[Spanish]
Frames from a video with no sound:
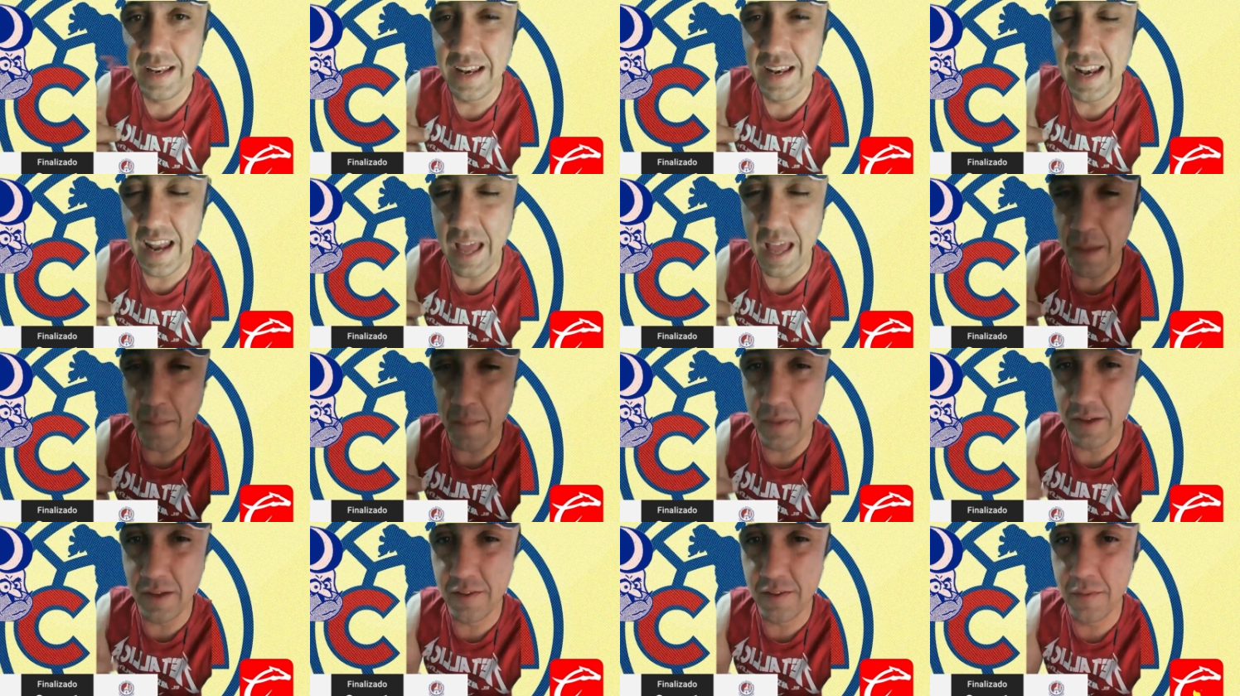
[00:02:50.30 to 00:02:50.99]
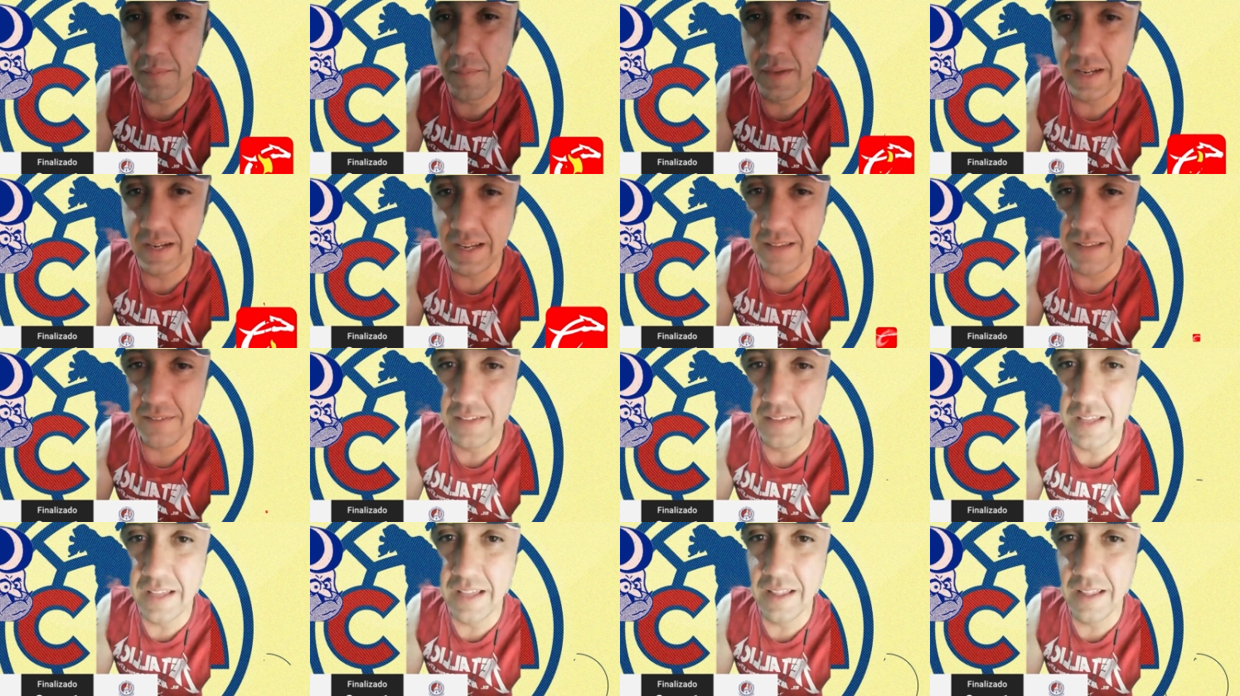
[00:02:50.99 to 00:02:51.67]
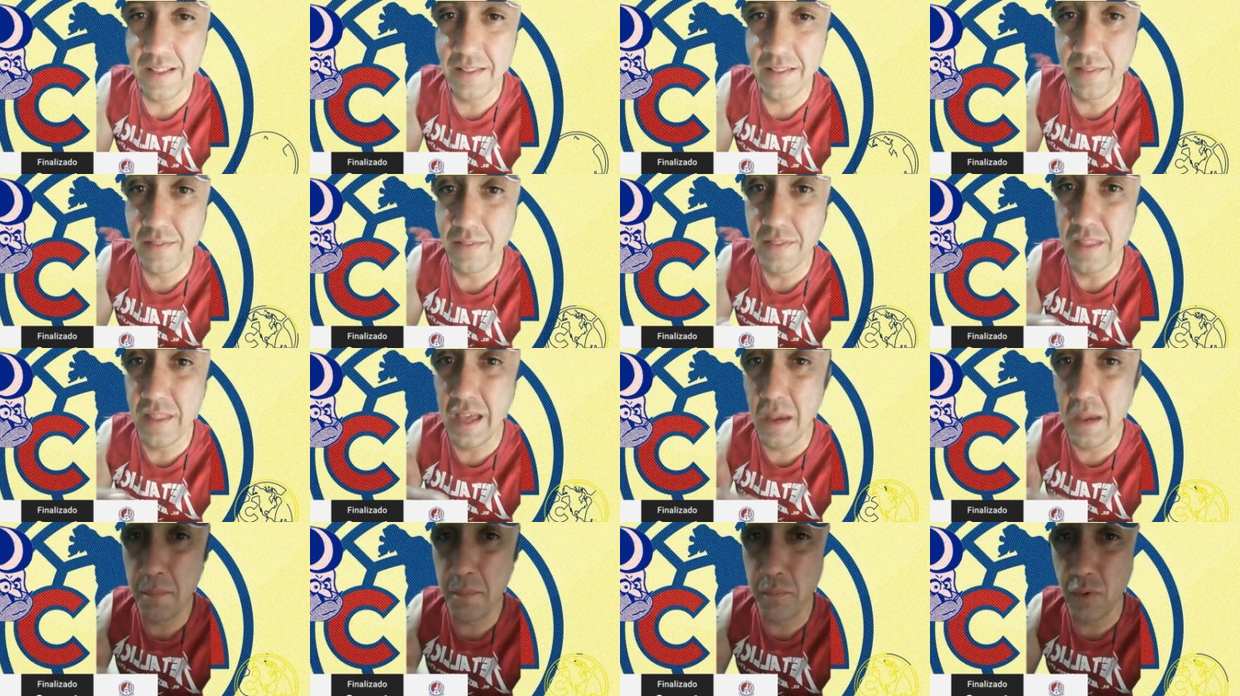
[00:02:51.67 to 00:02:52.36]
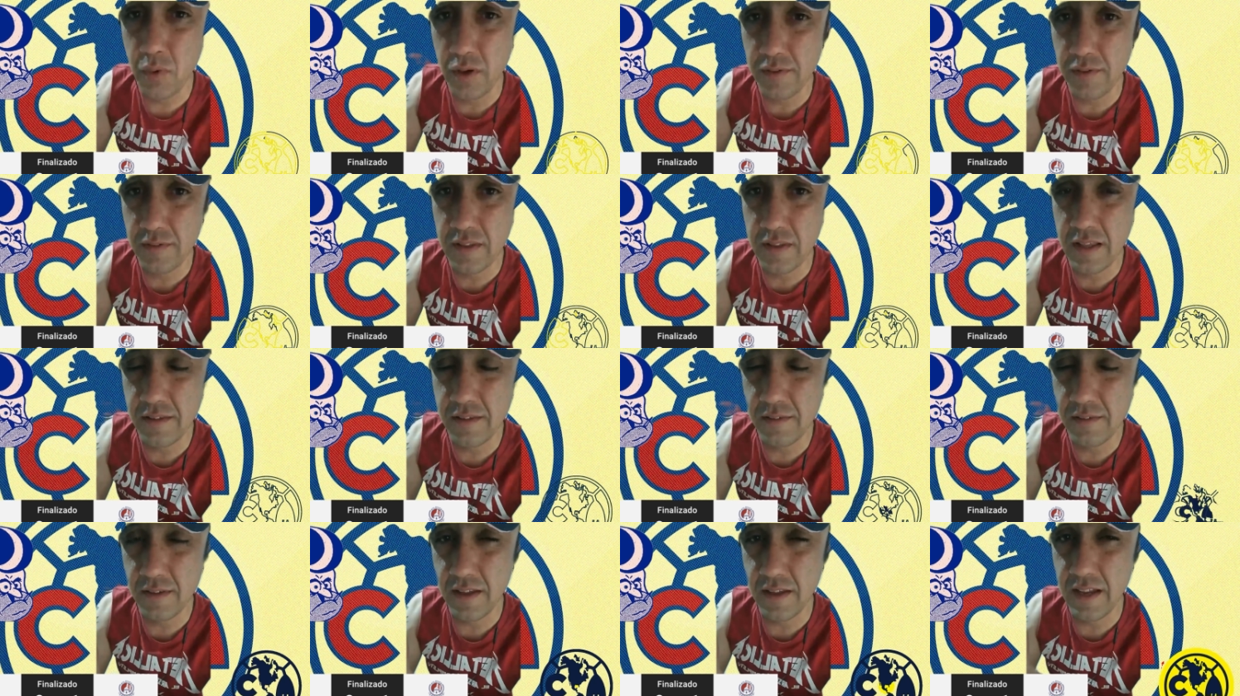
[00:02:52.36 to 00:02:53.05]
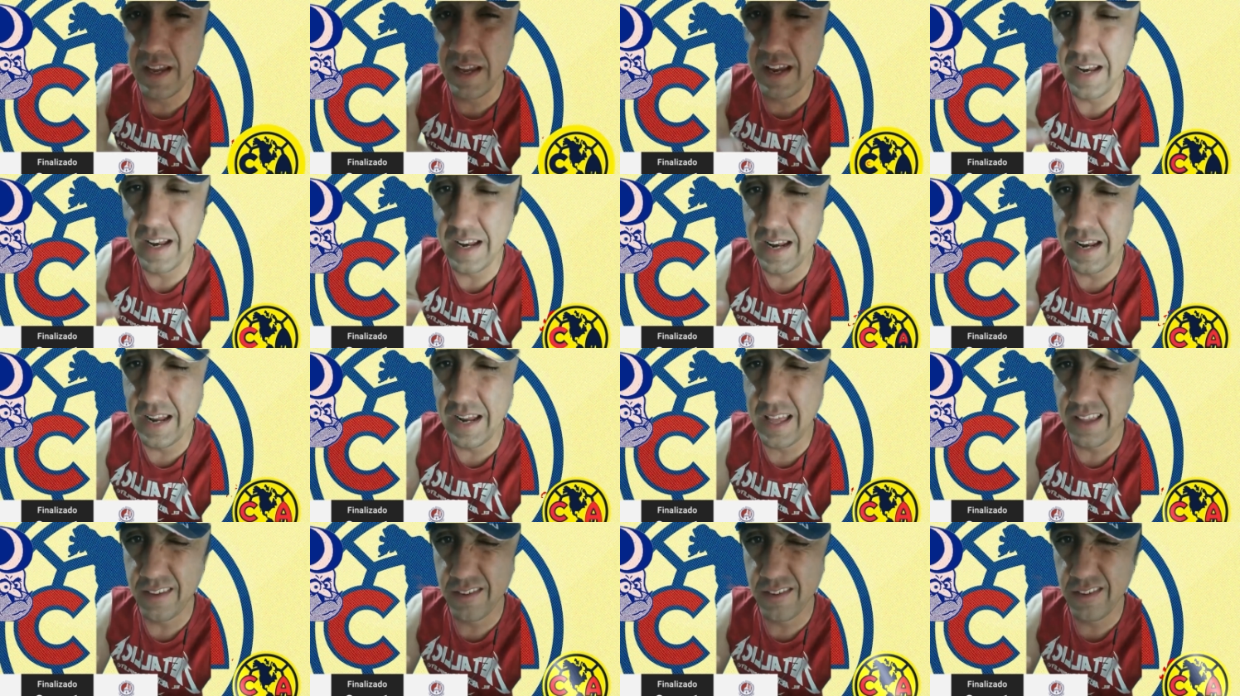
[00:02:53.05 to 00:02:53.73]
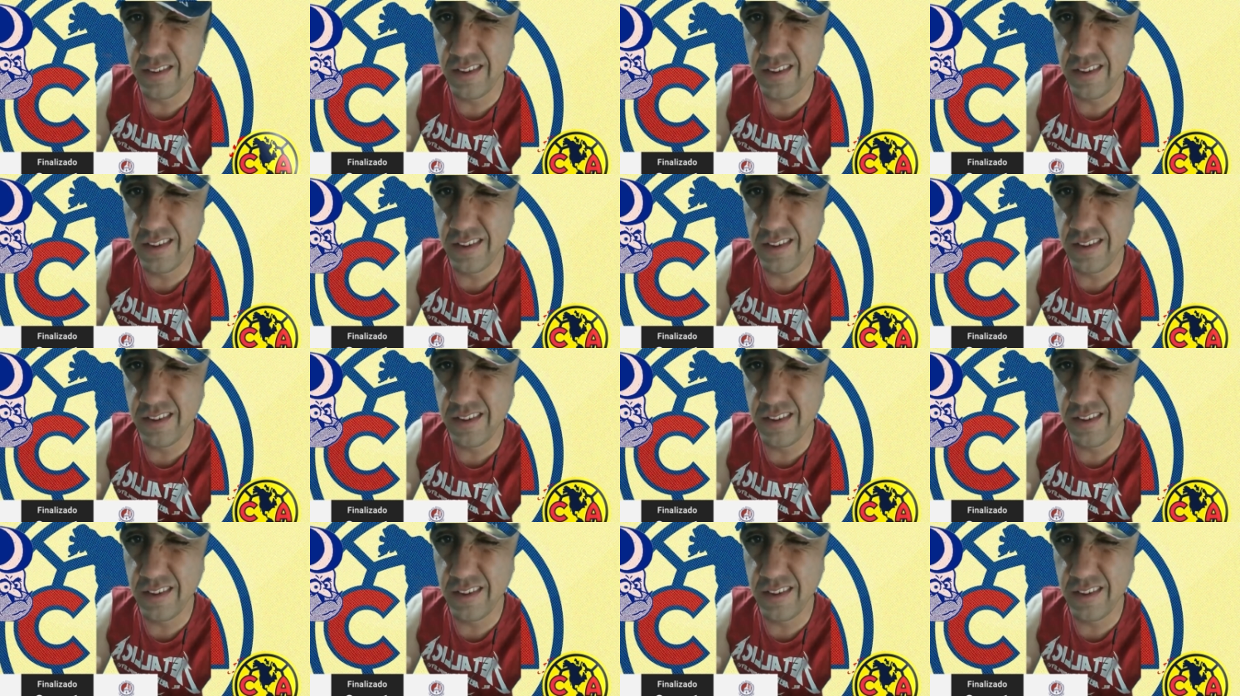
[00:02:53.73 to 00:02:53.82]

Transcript: la máxima casa de apuestas en las